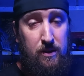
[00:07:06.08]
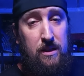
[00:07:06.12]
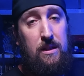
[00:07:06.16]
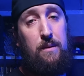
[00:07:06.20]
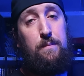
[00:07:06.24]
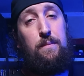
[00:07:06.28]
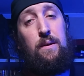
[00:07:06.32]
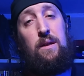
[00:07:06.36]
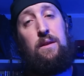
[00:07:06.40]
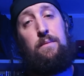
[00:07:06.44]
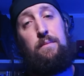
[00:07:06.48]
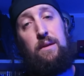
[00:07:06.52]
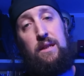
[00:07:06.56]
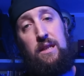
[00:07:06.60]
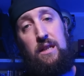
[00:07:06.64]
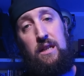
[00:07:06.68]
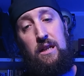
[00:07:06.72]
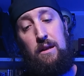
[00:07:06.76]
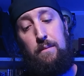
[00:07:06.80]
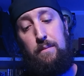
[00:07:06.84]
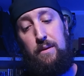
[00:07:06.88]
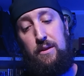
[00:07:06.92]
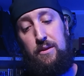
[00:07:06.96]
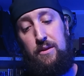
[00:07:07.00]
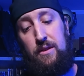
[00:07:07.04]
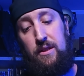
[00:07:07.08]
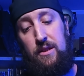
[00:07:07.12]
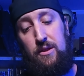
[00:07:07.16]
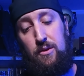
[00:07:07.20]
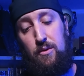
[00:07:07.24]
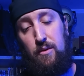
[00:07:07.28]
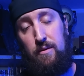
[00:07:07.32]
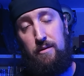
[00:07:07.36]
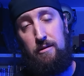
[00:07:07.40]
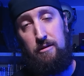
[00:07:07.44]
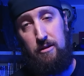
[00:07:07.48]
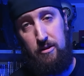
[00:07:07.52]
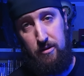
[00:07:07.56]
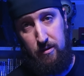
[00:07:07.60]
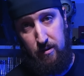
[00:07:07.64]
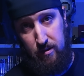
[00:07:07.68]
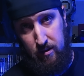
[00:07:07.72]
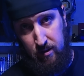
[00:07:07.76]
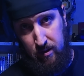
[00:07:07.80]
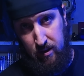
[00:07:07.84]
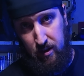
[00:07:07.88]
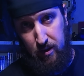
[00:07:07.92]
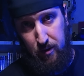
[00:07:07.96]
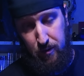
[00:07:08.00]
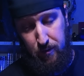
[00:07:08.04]
Donc c'est pas une batterie LP6 qu'on va avoir
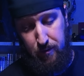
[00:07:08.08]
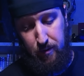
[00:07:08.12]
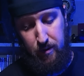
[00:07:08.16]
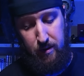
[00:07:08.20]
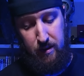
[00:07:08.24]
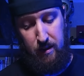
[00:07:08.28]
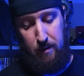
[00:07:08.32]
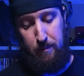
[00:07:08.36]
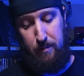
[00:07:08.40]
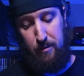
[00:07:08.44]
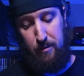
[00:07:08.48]
devant, c'est une fausse